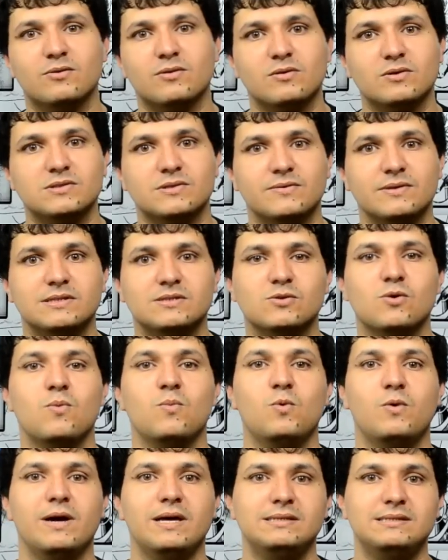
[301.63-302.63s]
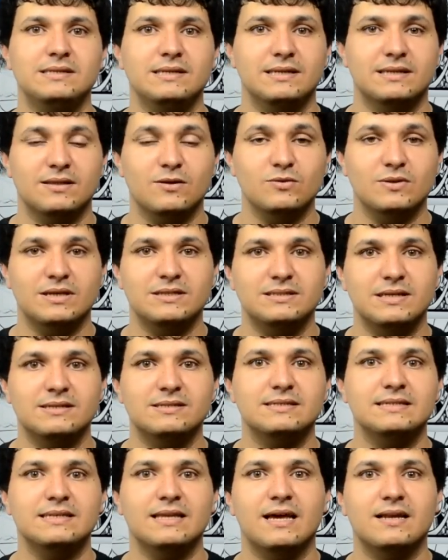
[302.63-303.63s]
outros vídeos como esse, não deixe de
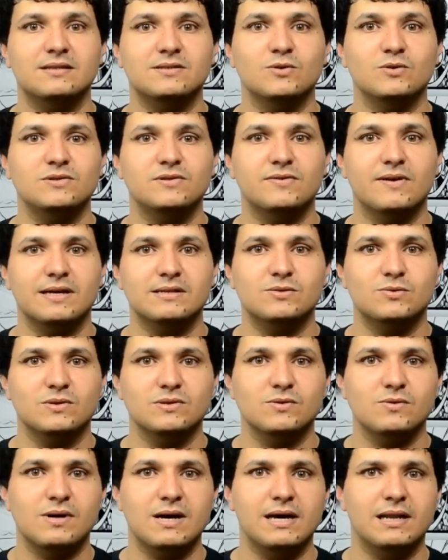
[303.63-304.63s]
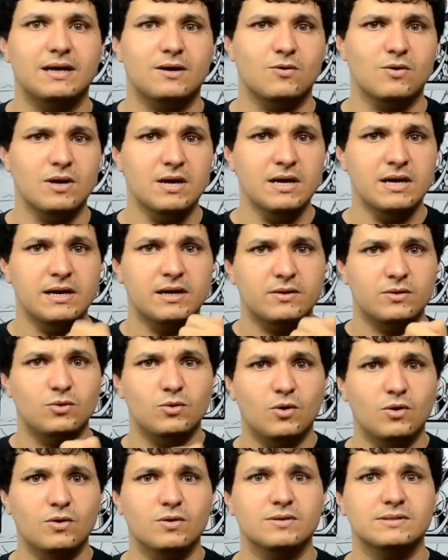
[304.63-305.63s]
assinar as notificações no canal
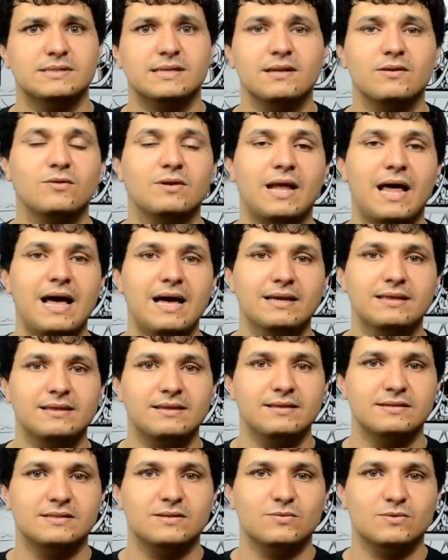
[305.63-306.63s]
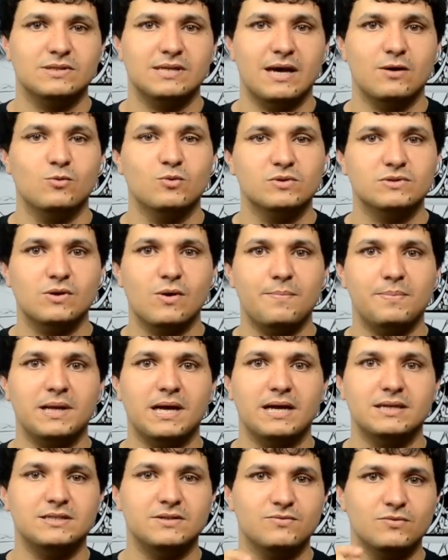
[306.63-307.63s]
no celular. Se você usa o
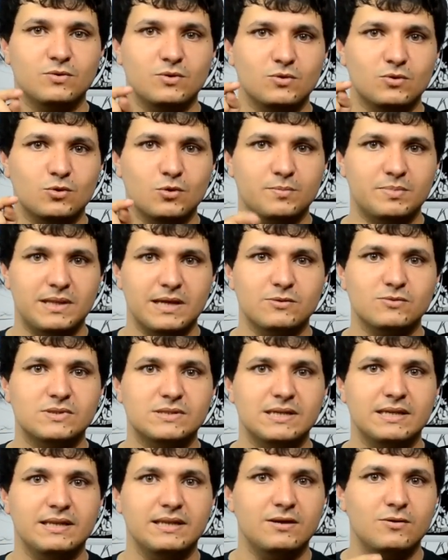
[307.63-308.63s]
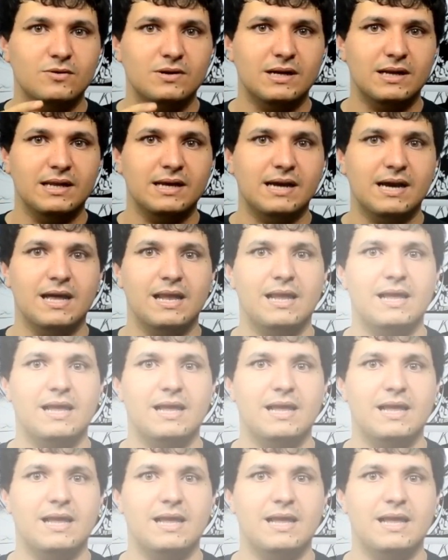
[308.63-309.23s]
aplicativo do YouTube, tem um sininho, clica